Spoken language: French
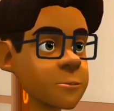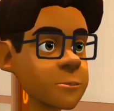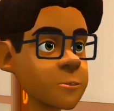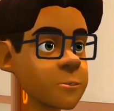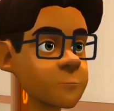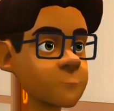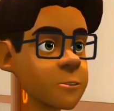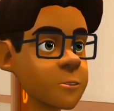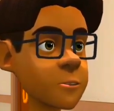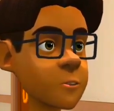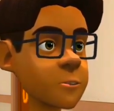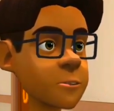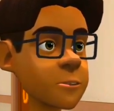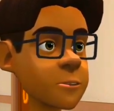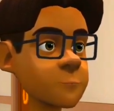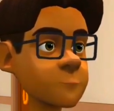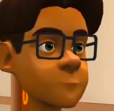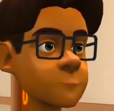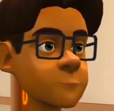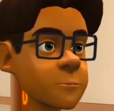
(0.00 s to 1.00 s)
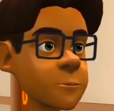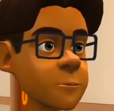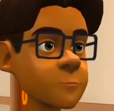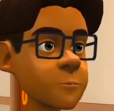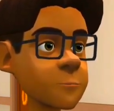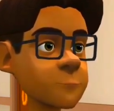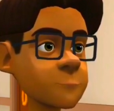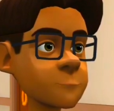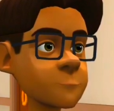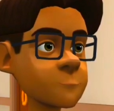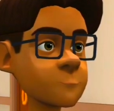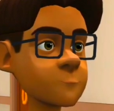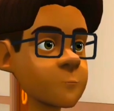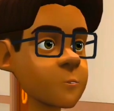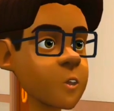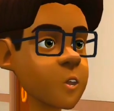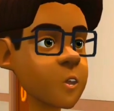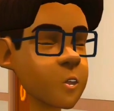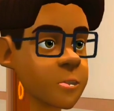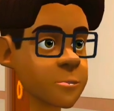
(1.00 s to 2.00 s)
Allons, nous allons
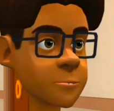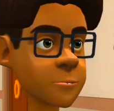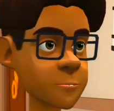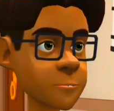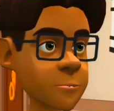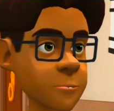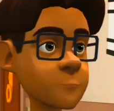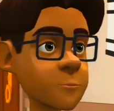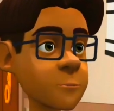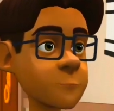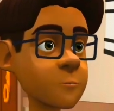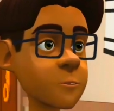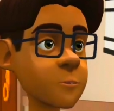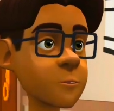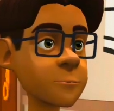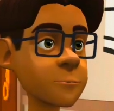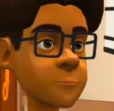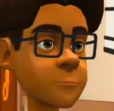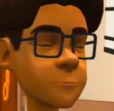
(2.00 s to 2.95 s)
aller au restaurant.